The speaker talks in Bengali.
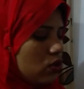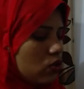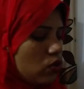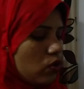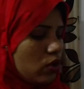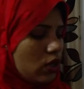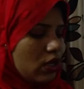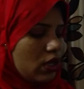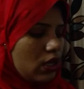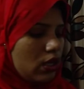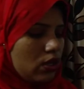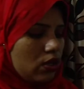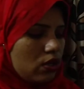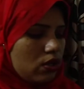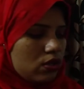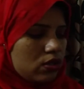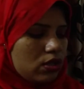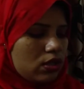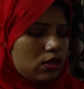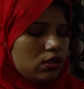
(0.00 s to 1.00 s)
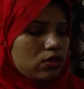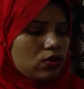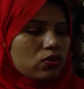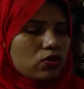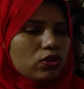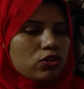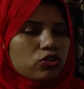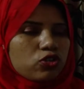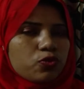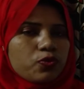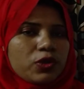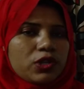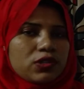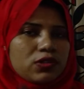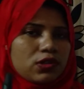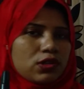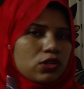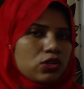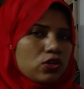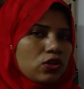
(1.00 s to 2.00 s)
দক্ষিণে অর্থাৎ
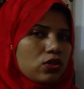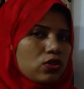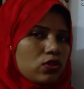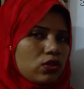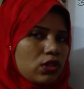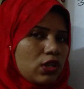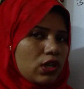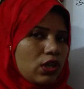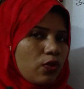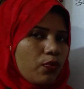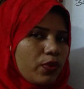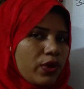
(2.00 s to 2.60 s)
কক্সবাজার সদর থেকে